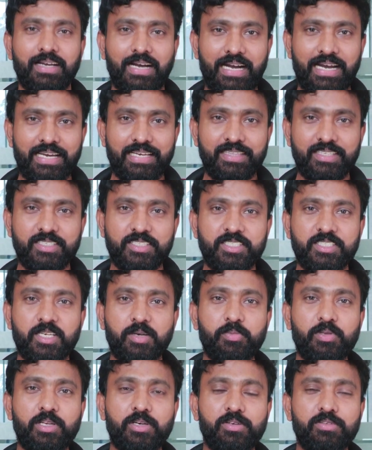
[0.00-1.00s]
హాయ్ దిస్ ఇస్
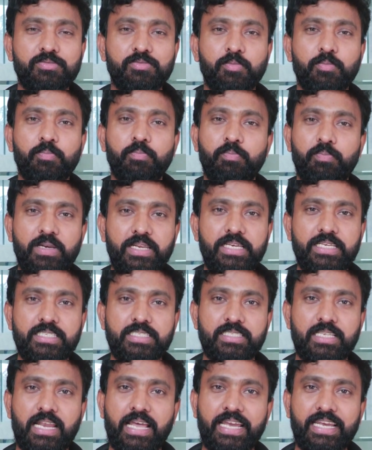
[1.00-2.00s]
అభినవ్
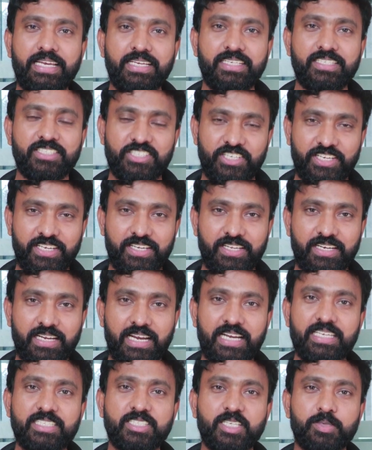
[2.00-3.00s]
ప్లీజ్ లైక్ షేర్
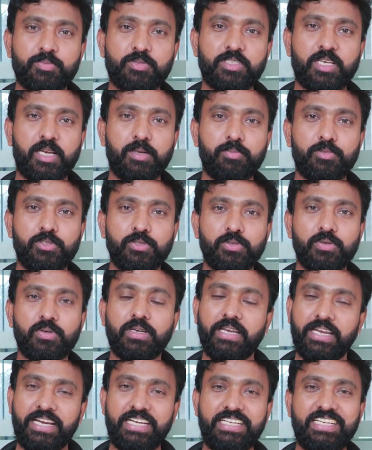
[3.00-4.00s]
అండ్ సబ్స్క్రైబ్ టు
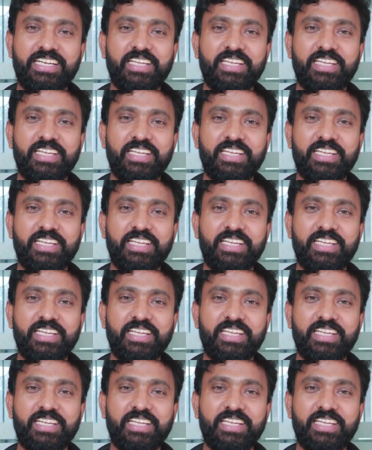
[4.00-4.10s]
హిట్